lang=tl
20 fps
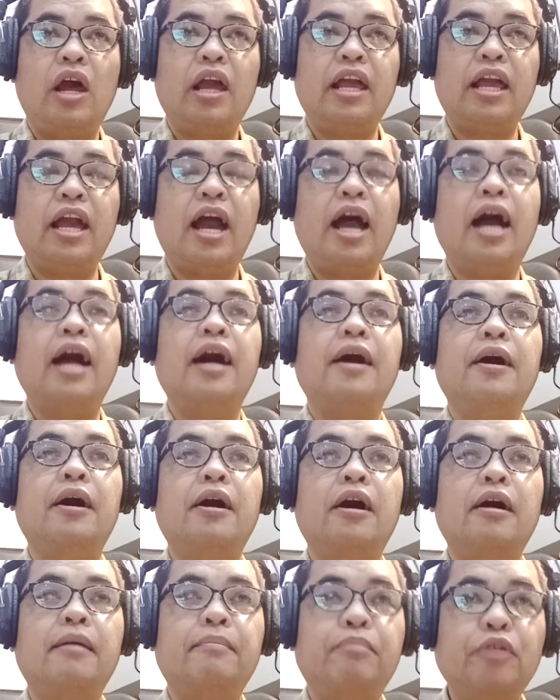nga
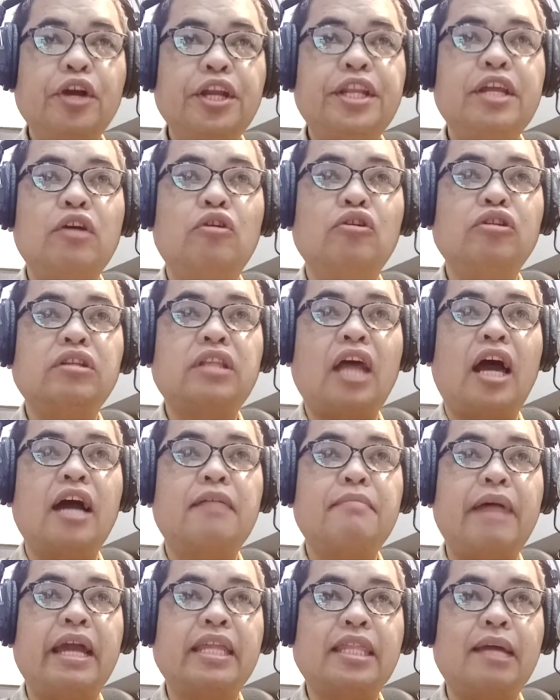pwede
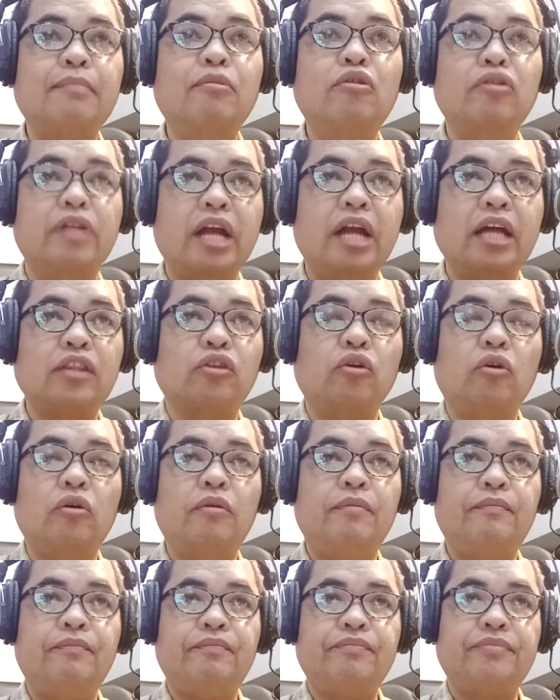untang mahitabo nato
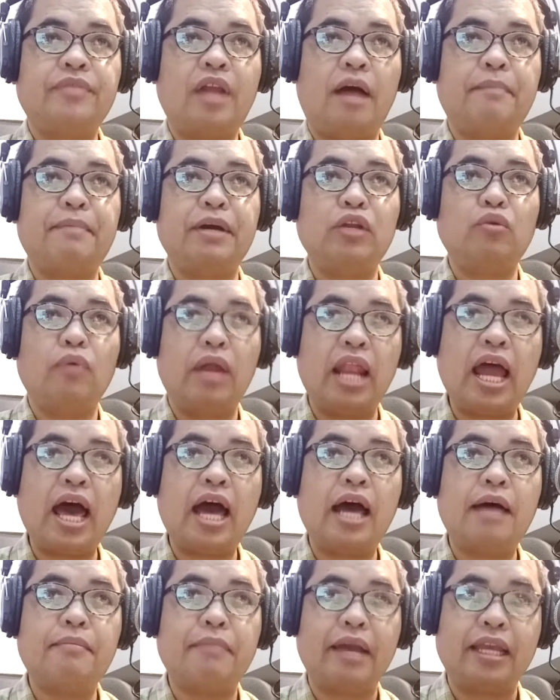apan wala
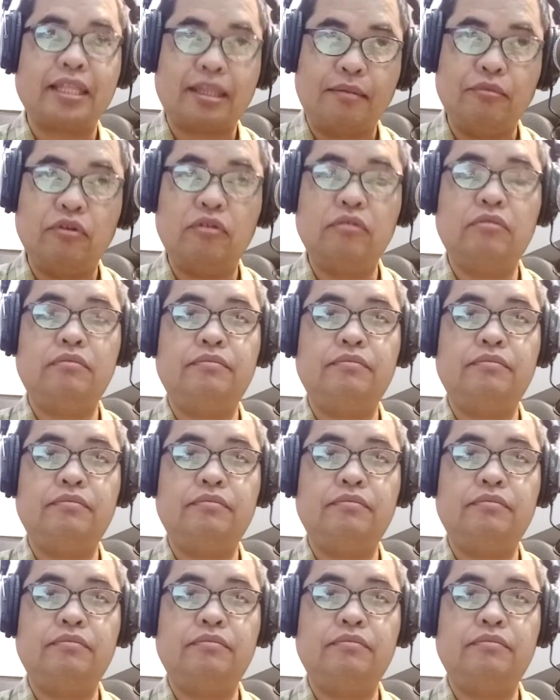mahitabo